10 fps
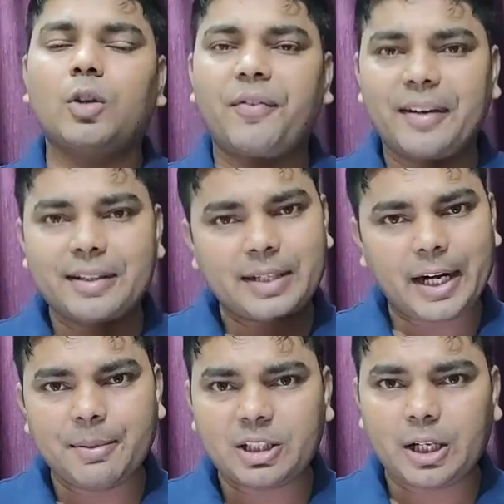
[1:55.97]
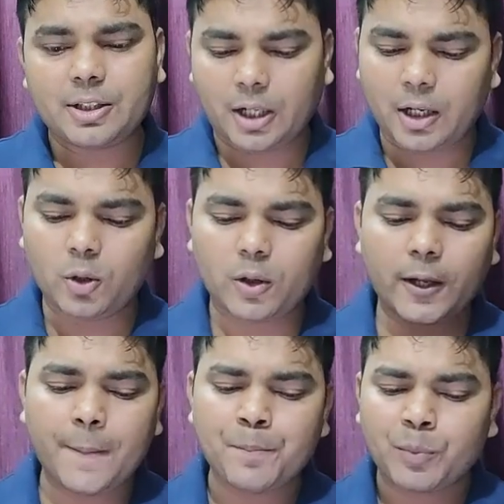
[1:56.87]
तो फ्रेंड साइड में स्क्रीन चल रही
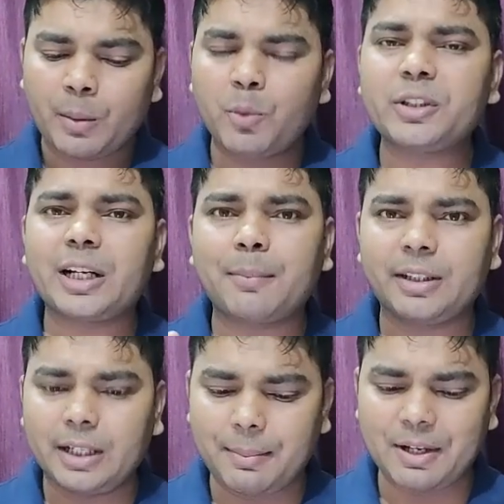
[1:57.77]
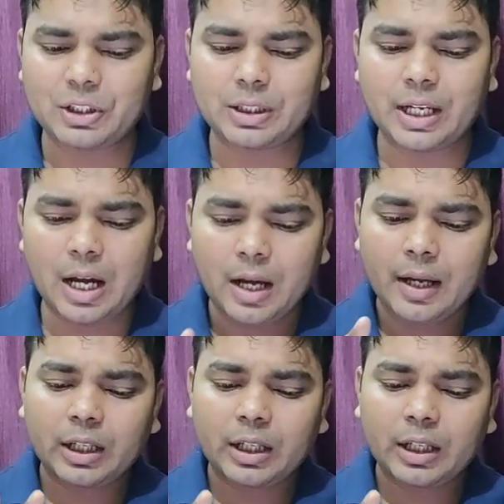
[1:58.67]
होगी मुझे एक बंदे ने मैसेज किया